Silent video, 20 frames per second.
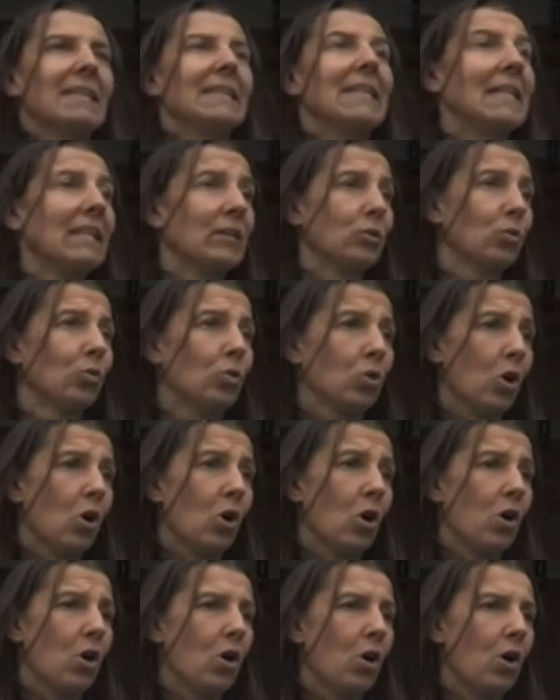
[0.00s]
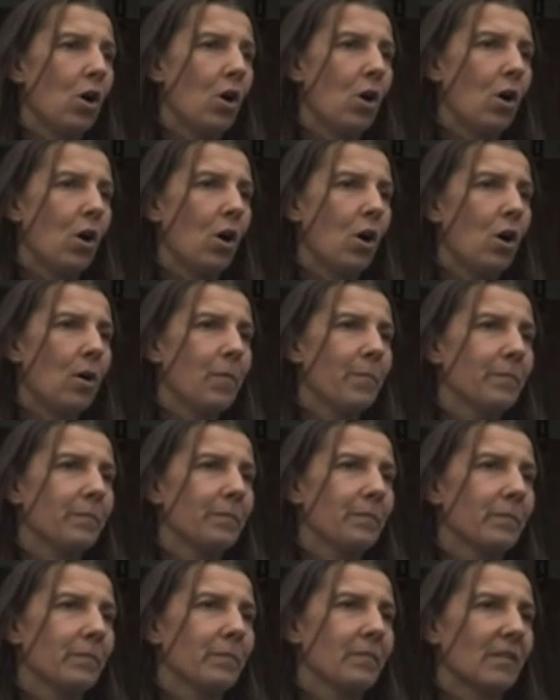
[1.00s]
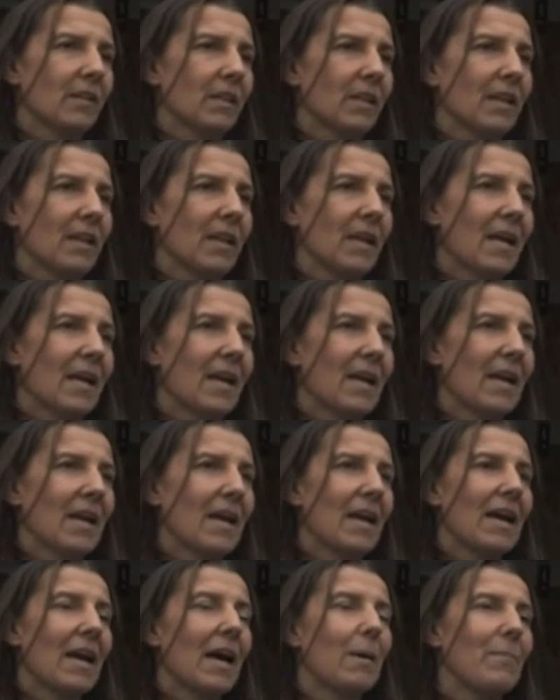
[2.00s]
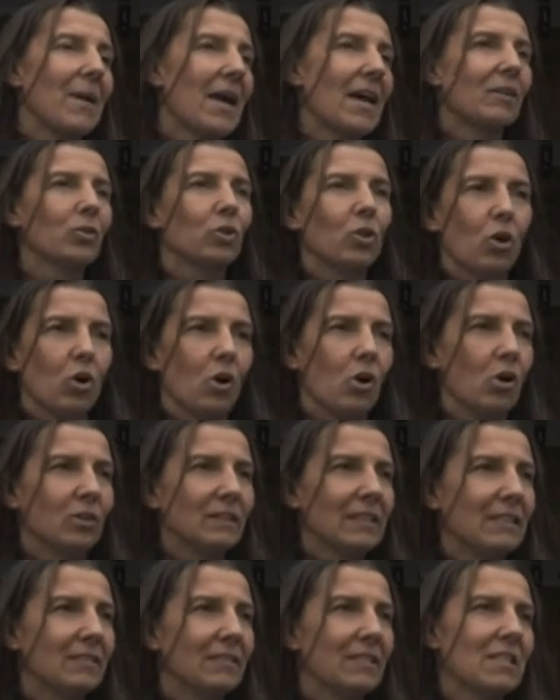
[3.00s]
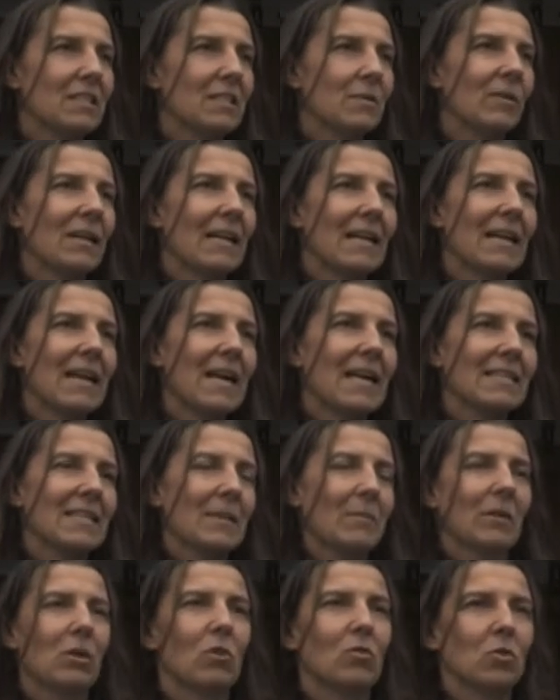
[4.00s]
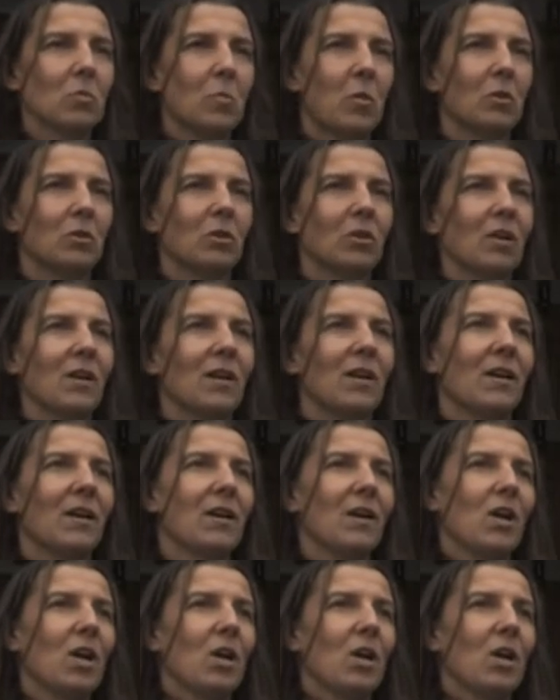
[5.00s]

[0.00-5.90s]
dell'enduro mm, è, è aperto tantissimo alle ragazze perché è uno sport eh,